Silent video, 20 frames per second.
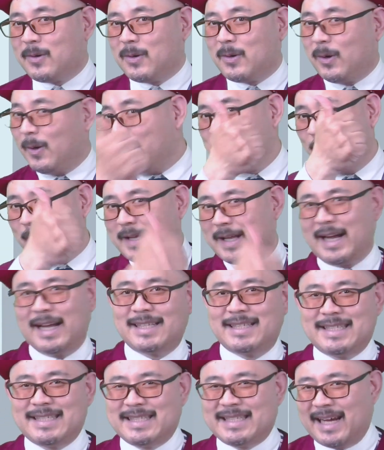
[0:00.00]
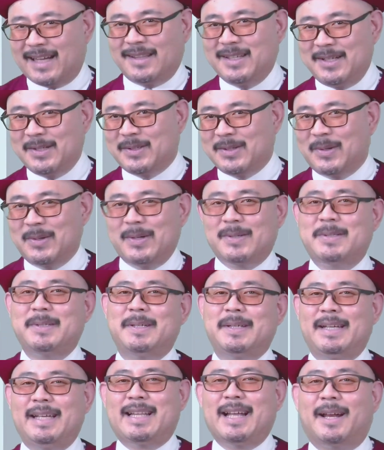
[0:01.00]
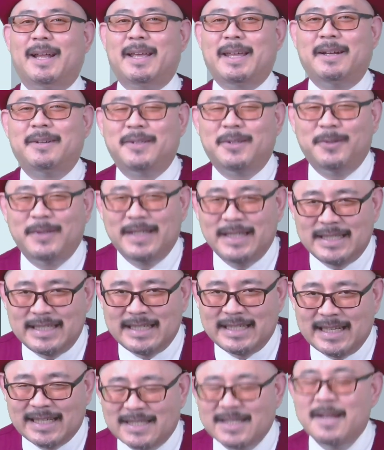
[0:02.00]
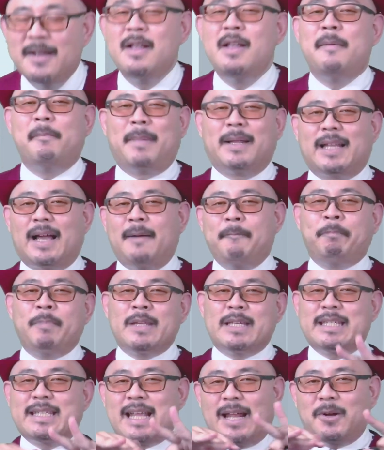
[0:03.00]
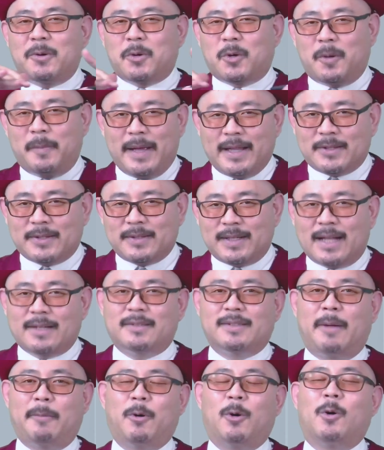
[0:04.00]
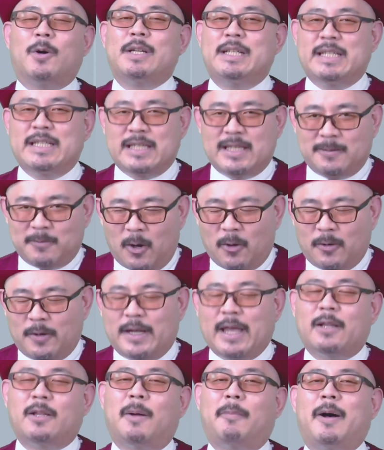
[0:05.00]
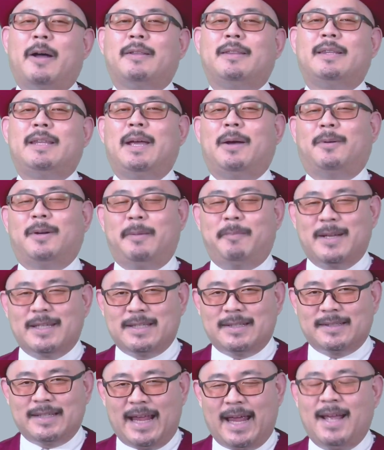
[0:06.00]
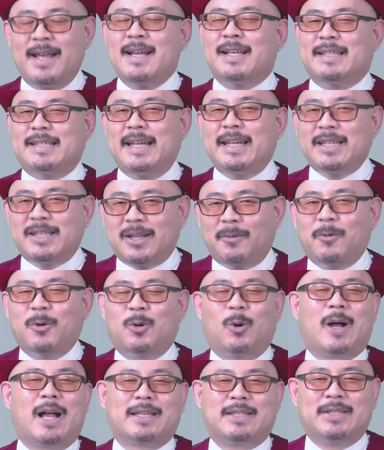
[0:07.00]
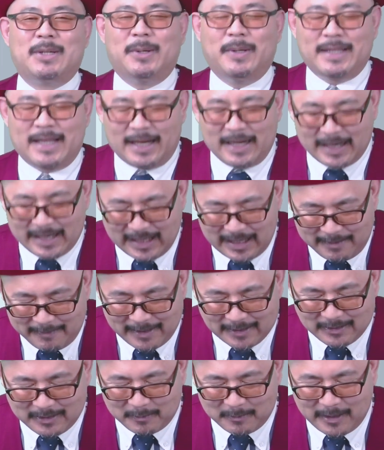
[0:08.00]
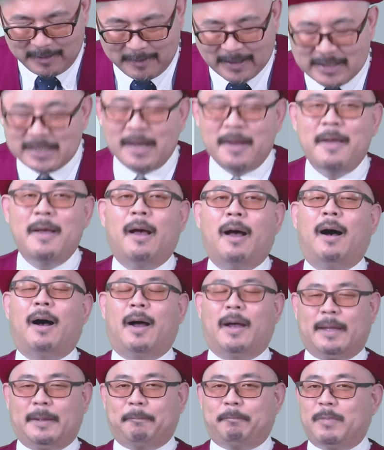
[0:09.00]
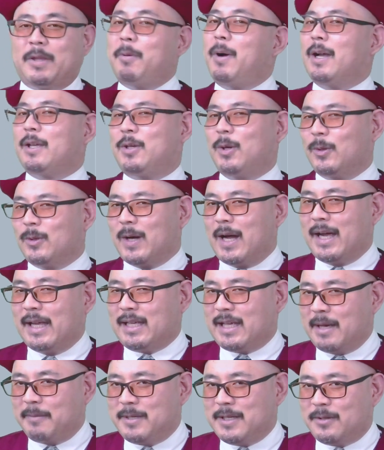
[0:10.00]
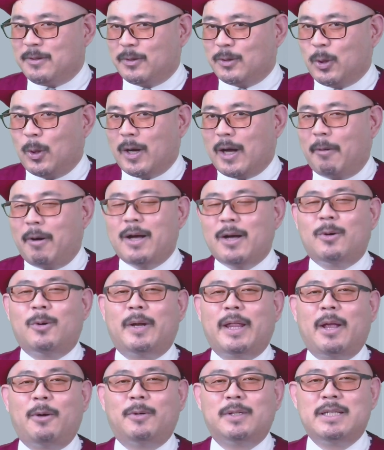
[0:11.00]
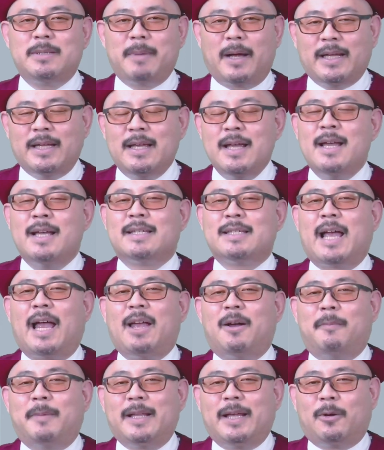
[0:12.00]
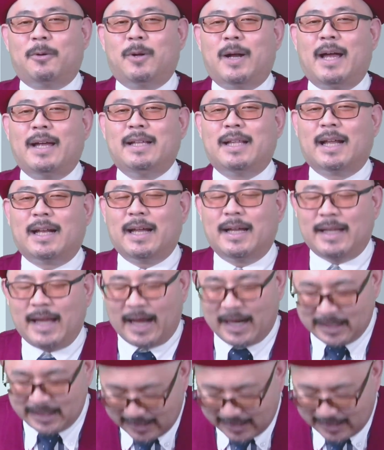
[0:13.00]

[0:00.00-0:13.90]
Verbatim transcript: 高評価チャンネル登録いただけると嬉しいです。また下のコメントなどでも質問受け止まっておりますので、ぜひともご活用いただければと思います。はい、では今日の背景備蓄の動画はこれでおしまい。最後までご覧いただいてあり